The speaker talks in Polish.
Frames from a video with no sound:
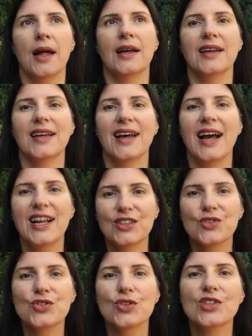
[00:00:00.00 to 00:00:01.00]
E, ale
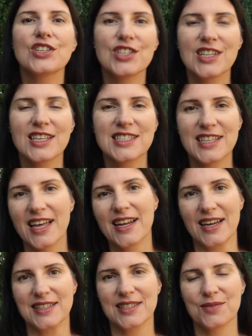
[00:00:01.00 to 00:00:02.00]
to już dotyczy nas
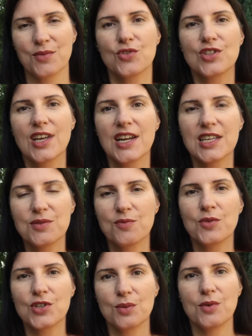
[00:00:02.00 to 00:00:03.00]
teraz, bo już teraz
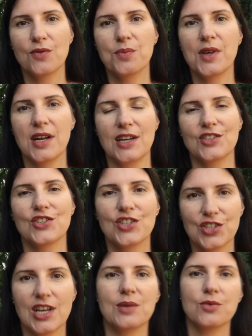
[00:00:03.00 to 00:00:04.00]
możemy wybierać
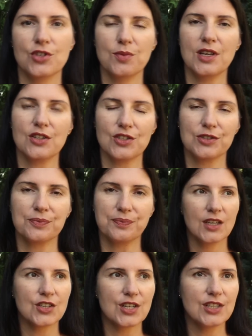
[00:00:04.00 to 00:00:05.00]
życie albo śmierć.
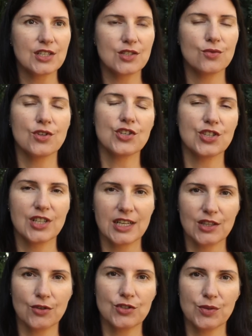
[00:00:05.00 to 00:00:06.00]
Jeżeli decydujesz się na
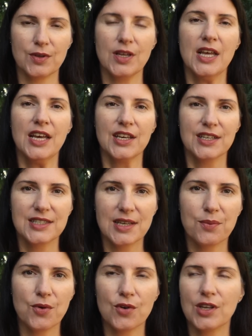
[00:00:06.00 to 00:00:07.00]
to, żeby iść
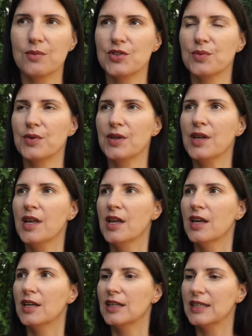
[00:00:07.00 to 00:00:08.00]
za Bogiem, żeby
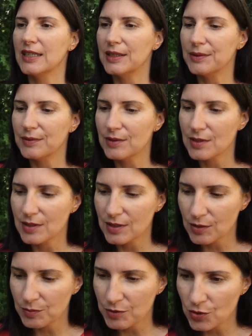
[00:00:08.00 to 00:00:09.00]
e,
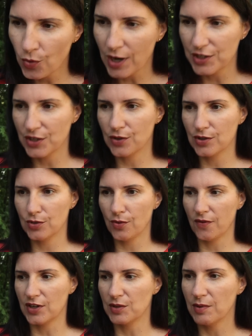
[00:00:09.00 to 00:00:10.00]
słuchać Jego
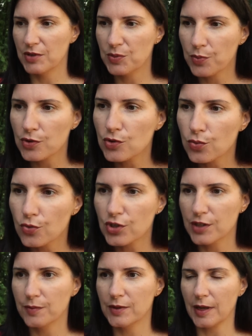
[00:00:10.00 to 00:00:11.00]
słowa, żeby być
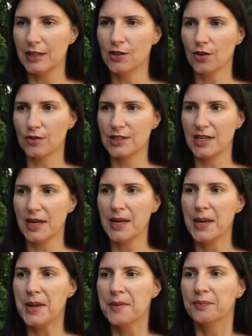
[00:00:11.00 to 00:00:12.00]
posłusznym tej drodze,
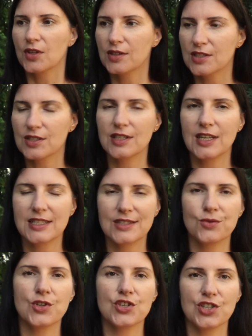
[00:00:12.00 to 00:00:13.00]
to ty
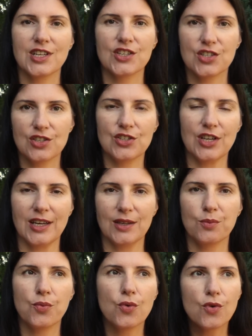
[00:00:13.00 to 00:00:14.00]
decydujesz się na życie
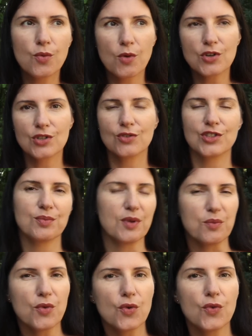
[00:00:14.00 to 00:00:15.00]
i Bóg może do
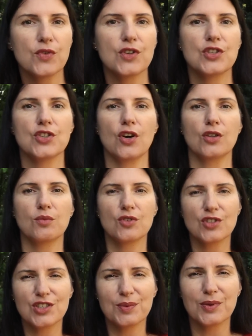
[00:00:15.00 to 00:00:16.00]
ciebie mówić, On
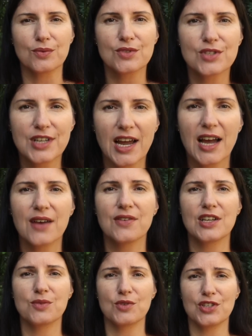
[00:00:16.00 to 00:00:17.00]
może ciebie
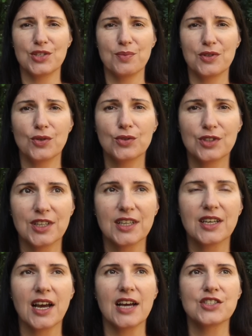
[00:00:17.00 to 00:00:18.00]
uzdrawiać, może ciebie
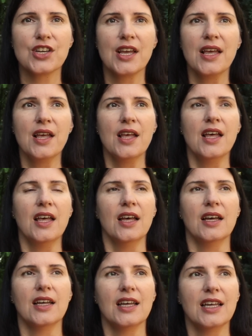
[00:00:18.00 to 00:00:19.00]
dotykać.
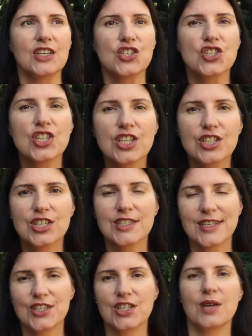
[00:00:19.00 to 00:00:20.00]
E, życie
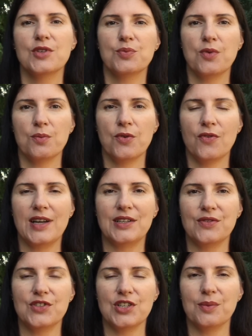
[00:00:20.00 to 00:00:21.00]
zaczyna być
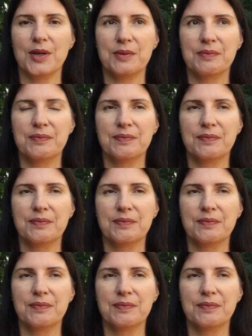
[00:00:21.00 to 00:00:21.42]
pompowane w ciebie.